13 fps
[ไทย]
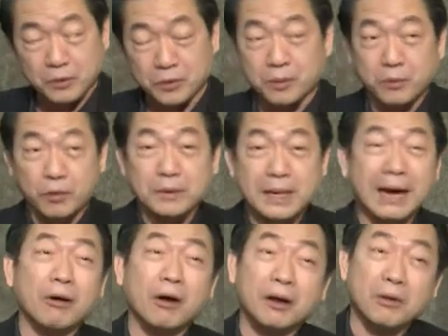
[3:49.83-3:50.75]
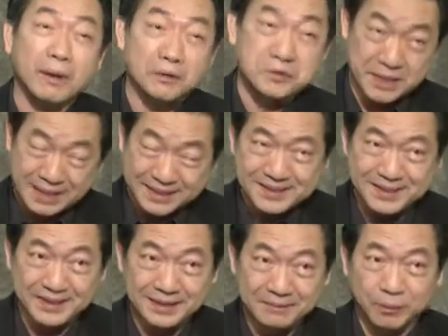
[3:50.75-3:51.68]
อุณหภูมิเก้าร้อยกว่าองศาเซล
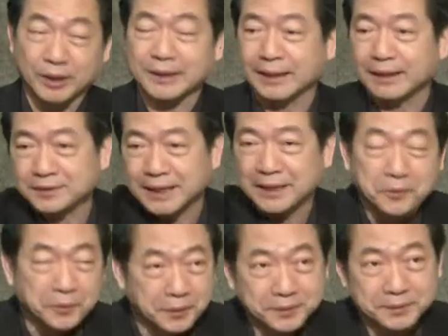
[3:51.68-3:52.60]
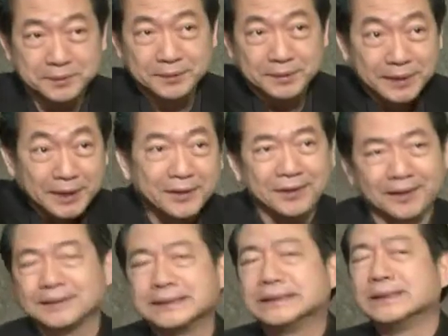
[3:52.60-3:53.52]
เซียสปกติเขาใช้คนดึงออก